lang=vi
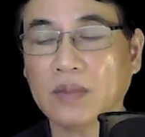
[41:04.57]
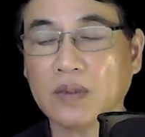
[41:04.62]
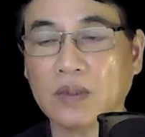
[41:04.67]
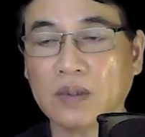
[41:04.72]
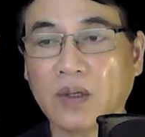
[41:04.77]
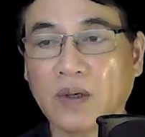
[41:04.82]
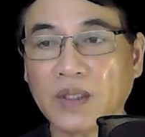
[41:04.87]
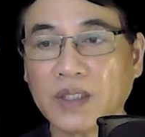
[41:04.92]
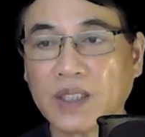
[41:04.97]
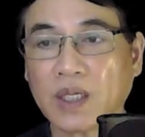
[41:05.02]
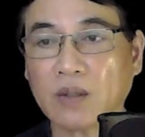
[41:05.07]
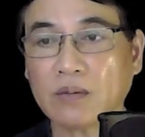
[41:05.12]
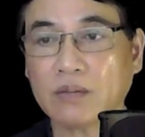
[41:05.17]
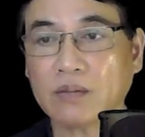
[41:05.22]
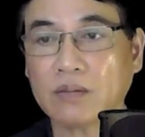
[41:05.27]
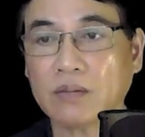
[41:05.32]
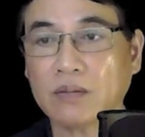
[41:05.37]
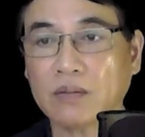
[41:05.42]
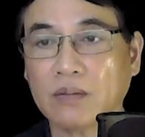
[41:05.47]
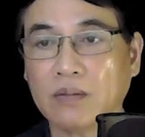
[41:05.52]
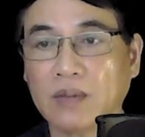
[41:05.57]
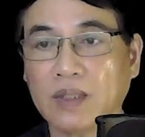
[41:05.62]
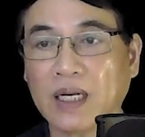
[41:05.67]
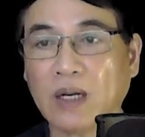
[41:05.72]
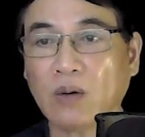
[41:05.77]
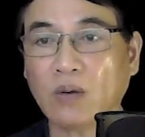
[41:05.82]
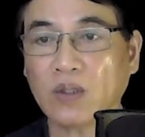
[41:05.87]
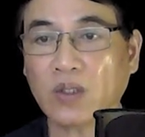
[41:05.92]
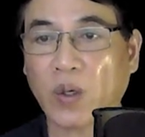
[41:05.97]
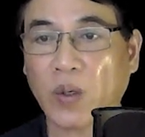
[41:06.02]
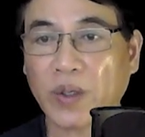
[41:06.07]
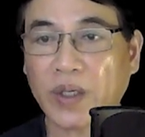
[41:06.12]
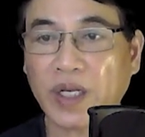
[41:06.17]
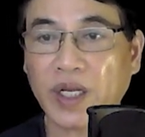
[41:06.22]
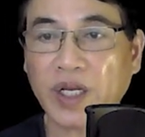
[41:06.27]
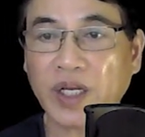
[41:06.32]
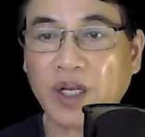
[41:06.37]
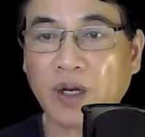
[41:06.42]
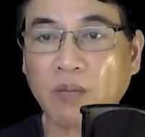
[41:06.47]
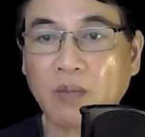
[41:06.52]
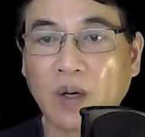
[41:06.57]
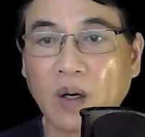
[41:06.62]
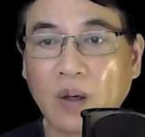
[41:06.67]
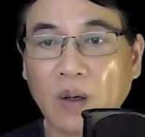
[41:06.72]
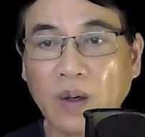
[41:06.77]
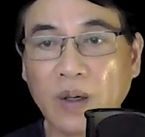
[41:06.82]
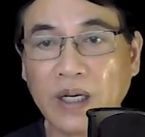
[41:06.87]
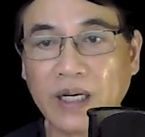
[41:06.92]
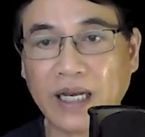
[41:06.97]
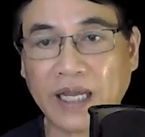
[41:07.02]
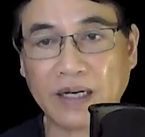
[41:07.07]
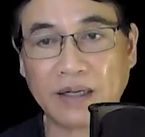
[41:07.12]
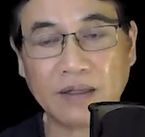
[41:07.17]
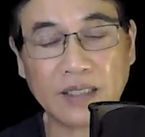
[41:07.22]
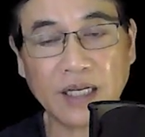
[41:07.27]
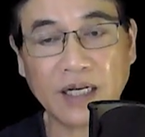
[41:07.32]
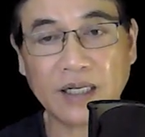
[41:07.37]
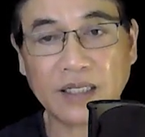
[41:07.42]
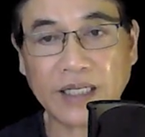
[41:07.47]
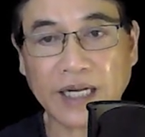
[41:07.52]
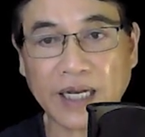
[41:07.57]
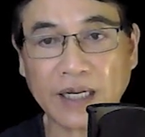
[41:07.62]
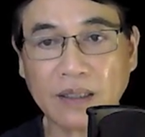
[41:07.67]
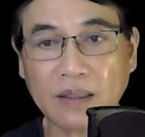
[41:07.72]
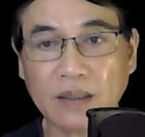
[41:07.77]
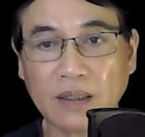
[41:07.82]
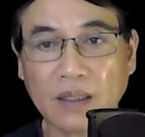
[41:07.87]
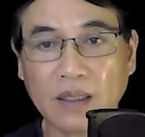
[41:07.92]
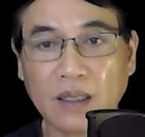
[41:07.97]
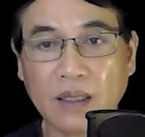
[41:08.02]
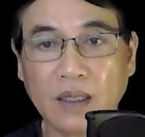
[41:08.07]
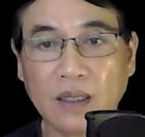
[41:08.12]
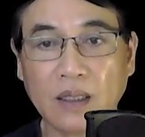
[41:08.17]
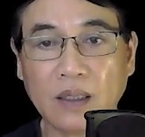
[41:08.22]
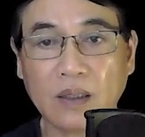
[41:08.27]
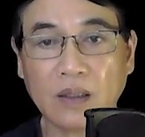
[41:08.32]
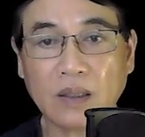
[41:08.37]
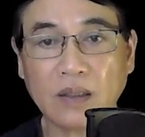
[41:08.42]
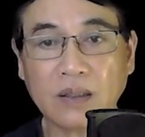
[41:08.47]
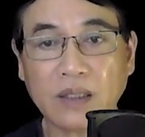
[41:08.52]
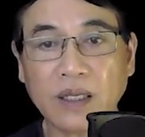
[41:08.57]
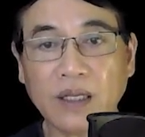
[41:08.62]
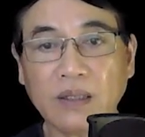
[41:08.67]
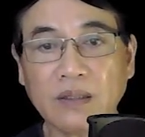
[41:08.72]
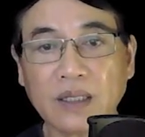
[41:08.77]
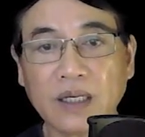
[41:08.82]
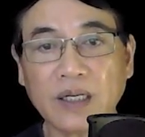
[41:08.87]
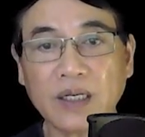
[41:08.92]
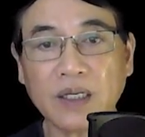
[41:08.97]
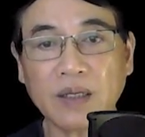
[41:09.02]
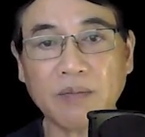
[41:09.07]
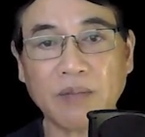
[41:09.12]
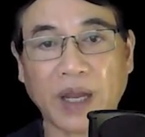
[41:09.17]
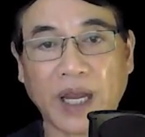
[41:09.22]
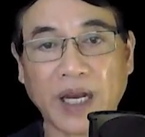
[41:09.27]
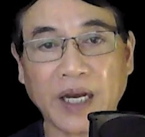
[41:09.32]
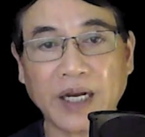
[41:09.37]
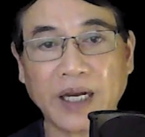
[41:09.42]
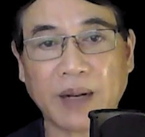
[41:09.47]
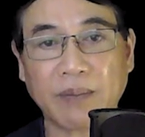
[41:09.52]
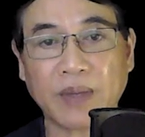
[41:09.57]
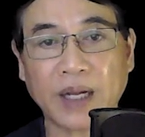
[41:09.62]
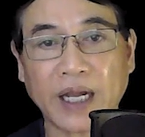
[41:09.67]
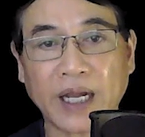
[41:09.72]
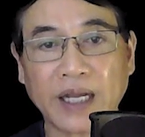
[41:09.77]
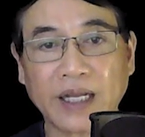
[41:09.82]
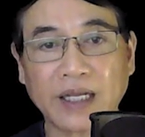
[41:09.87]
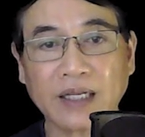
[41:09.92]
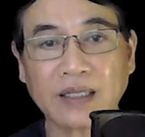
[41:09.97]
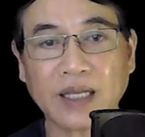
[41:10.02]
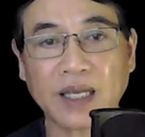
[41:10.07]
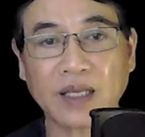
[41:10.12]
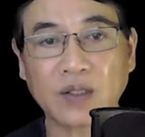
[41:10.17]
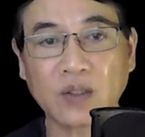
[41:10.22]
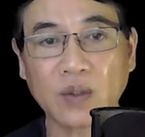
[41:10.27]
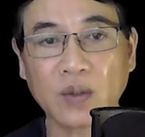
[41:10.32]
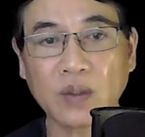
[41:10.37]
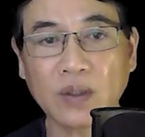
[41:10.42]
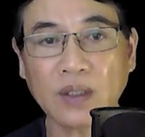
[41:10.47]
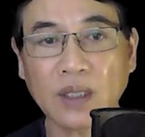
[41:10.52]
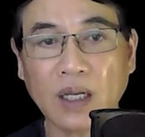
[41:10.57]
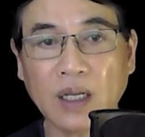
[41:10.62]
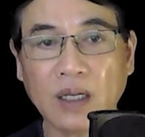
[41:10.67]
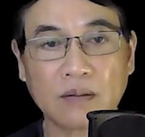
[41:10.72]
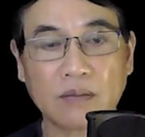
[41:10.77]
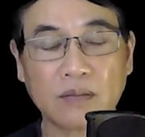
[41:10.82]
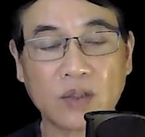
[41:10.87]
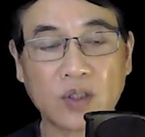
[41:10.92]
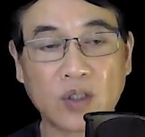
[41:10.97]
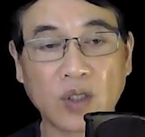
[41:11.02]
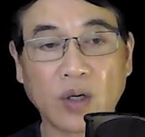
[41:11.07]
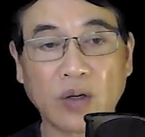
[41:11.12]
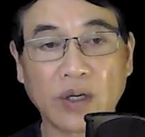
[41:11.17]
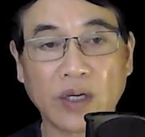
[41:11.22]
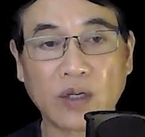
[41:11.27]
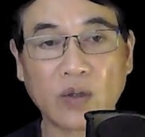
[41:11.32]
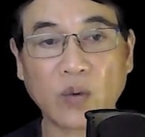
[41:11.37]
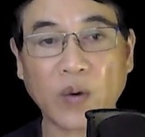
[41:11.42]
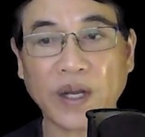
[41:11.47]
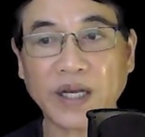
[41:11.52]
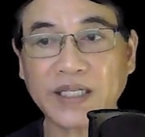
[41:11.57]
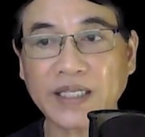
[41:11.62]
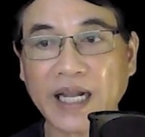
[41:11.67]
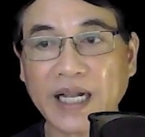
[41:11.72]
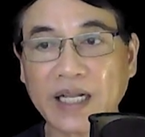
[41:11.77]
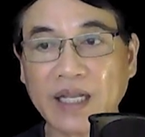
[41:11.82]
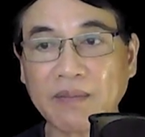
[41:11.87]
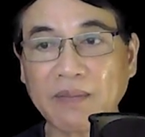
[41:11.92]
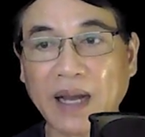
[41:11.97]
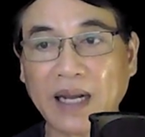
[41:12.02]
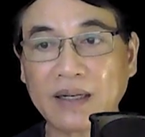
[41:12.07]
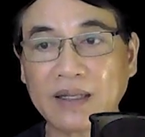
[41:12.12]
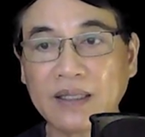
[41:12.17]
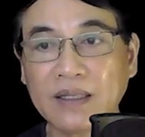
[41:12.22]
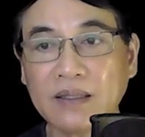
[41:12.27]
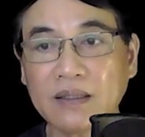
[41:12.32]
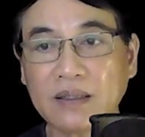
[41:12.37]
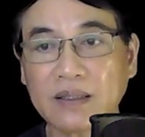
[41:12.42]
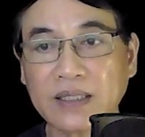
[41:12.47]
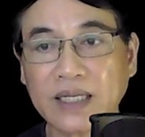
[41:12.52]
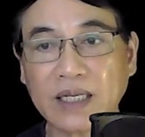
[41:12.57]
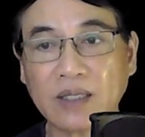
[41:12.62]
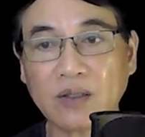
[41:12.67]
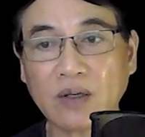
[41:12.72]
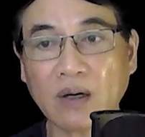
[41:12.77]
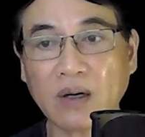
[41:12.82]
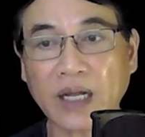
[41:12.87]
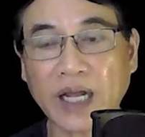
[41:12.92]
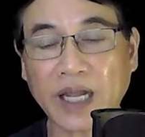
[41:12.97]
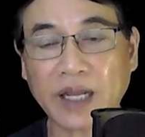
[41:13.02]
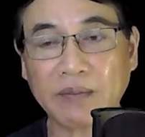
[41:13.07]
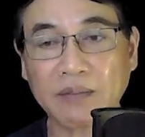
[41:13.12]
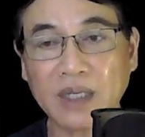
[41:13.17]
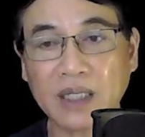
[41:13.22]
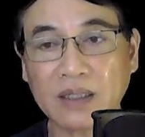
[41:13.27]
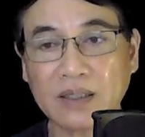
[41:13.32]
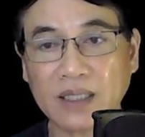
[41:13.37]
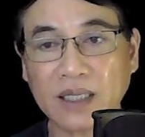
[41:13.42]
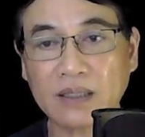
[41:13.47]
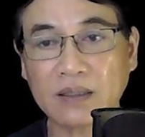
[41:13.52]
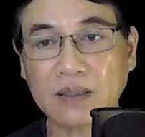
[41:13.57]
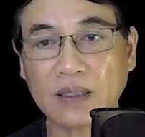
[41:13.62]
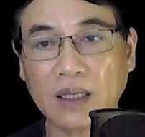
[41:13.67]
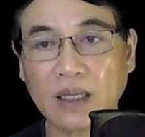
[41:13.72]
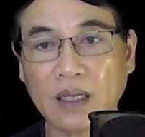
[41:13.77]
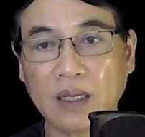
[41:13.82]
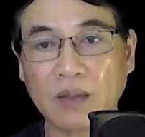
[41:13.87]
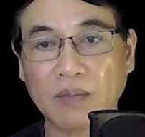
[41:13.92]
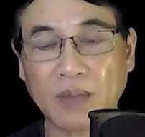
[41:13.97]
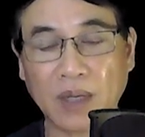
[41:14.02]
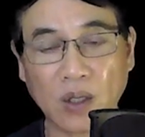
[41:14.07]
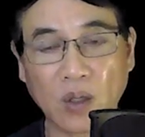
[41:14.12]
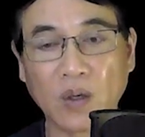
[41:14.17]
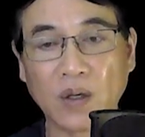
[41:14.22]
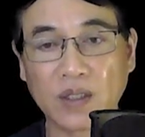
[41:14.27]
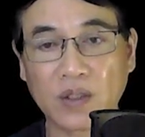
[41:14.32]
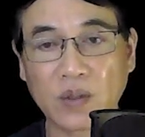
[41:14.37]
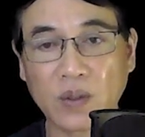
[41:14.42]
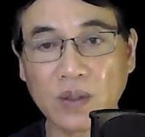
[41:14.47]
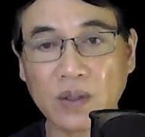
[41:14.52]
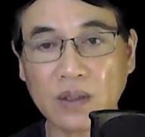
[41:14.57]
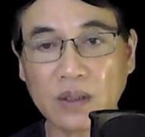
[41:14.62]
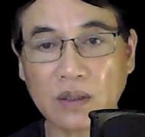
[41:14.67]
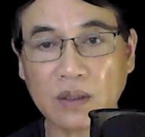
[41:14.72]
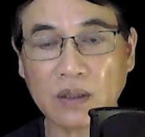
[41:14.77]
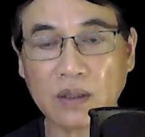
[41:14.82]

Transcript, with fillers: Nói xong, lau dội đi dòng mồ hôi lạnh trên trán. Nó tiến tới bẻ gập hai cánh tay xuống, rồi quay ra cái bàn nước cách đó hai bước chân mà ngồi xuống.